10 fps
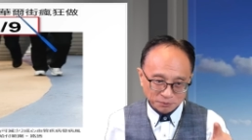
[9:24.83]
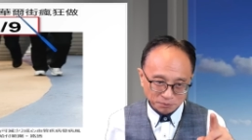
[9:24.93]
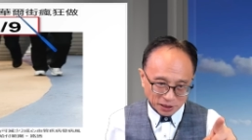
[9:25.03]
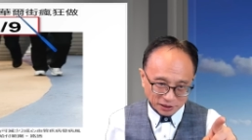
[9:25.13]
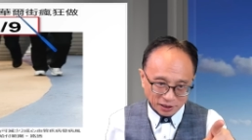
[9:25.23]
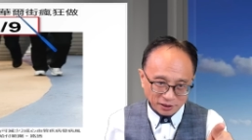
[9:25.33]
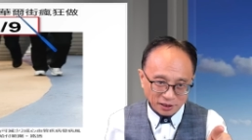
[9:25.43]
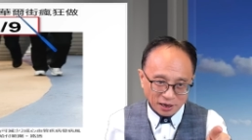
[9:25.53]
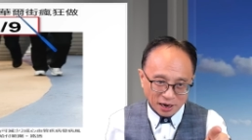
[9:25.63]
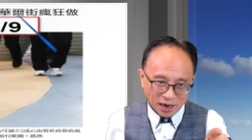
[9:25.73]
骂他，
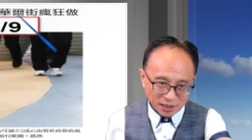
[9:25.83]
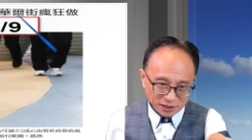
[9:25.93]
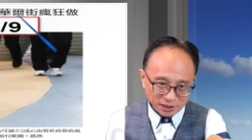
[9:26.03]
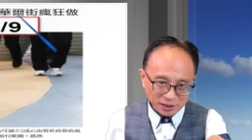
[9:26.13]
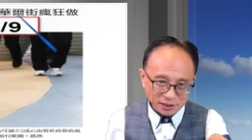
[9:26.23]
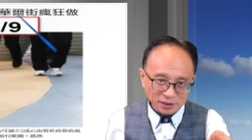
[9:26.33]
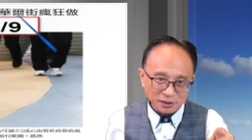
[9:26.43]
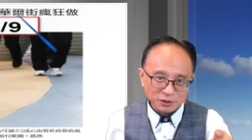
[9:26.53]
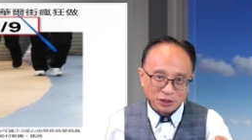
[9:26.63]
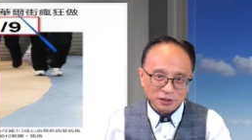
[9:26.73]
阿里啊，那那
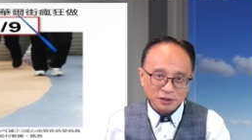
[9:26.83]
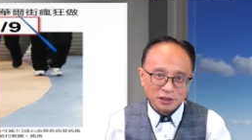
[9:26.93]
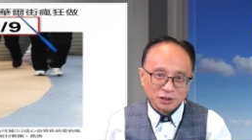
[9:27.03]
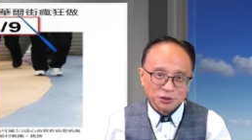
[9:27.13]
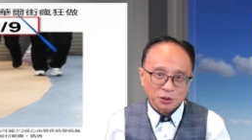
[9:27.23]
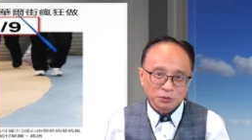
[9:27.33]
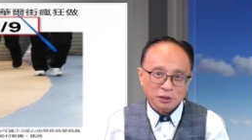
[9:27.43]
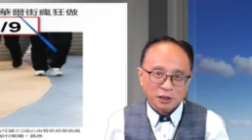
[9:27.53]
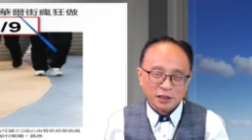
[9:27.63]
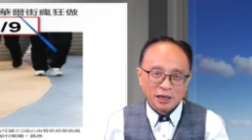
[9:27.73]
那全世界首富
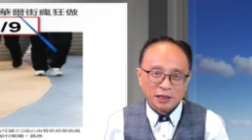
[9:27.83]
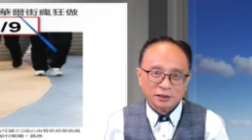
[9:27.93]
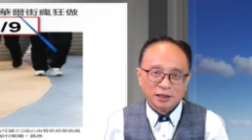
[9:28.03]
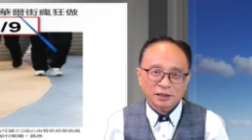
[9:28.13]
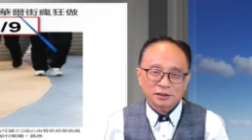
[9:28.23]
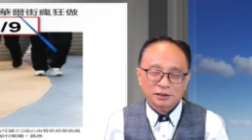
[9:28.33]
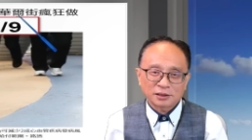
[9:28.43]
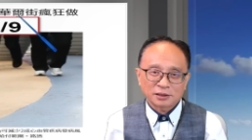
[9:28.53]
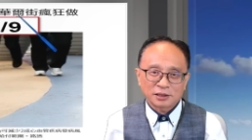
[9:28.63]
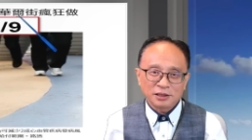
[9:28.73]
啊，你刚刚挺
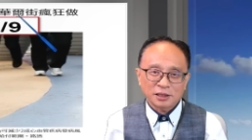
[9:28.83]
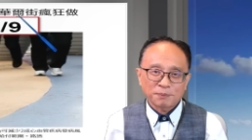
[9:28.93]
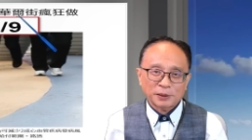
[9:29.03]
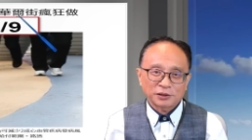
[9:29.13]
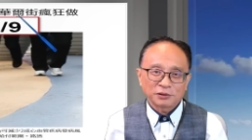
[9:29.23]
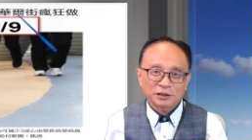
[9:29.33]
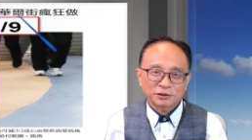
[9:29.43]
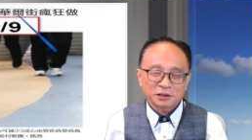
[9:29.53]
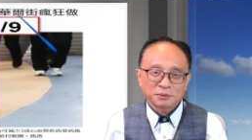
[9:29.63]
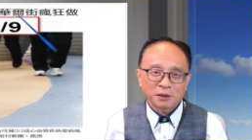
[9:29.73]
听起来霸道
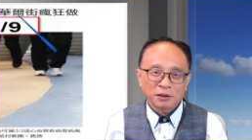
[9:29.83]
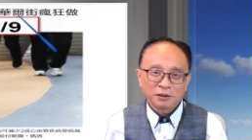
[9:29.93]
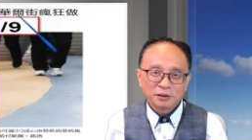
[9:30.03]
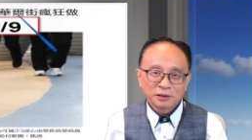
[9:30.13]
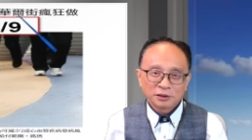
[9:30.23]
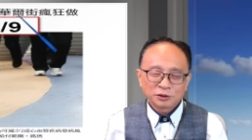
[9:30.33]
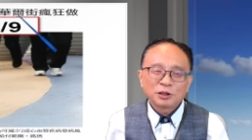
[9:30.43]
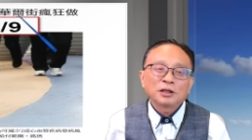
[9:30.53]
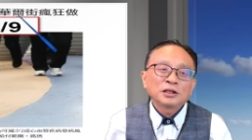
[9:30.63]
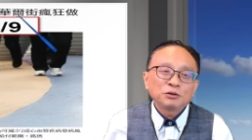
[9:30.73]
算什么？
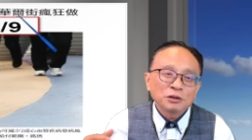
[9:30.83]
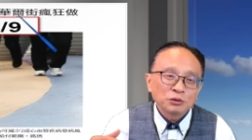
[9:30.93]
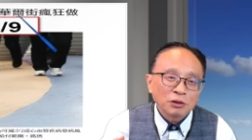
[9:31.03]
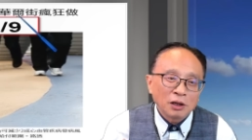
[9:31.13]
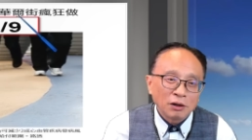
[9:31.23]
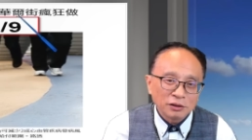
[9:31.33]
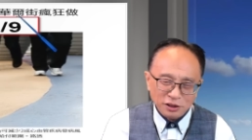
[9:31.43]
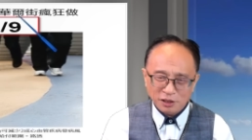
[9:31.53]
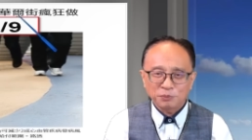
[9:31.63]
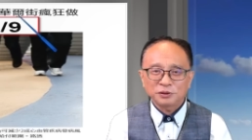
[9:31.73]
让人家觉得说哈，你
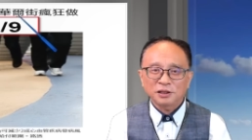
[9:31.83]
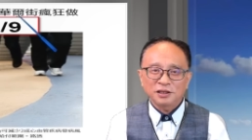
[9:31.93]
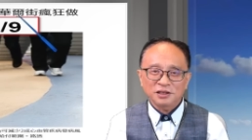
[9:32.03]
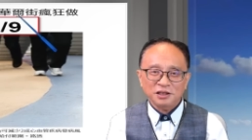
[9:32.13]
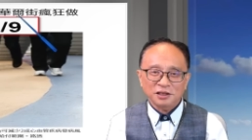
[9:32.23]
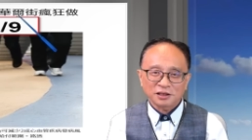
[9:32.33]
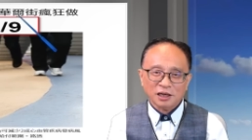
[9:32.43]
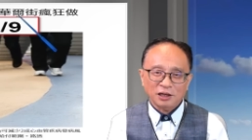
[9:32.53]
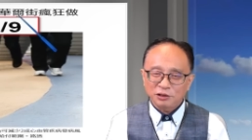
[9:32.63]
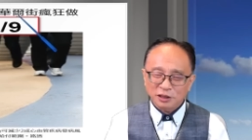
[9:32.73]
也不是年纪很
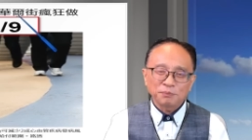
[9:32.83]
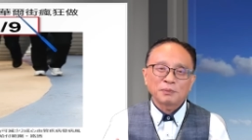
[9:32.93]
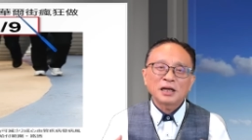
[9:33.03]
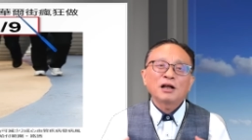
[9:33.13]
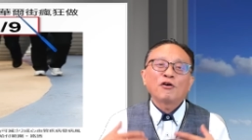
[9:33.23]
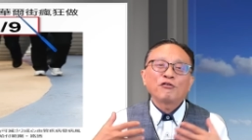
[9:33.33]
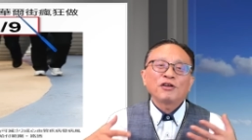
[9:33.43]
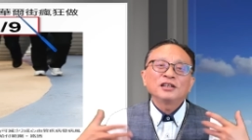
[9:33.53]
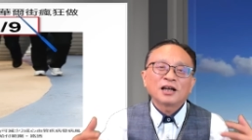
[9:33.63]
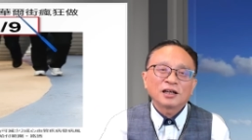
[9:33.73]
大，有点满脑
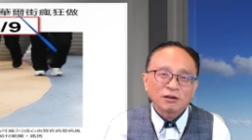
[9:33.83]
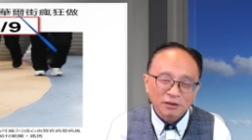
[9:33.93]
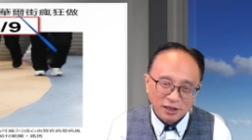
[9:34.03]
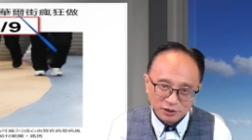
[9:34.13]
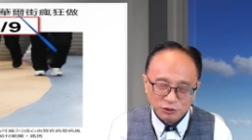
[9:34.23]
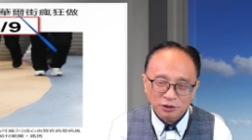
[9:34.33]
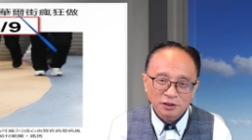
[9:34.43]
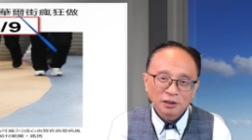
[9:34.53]
肥肠那种感觉。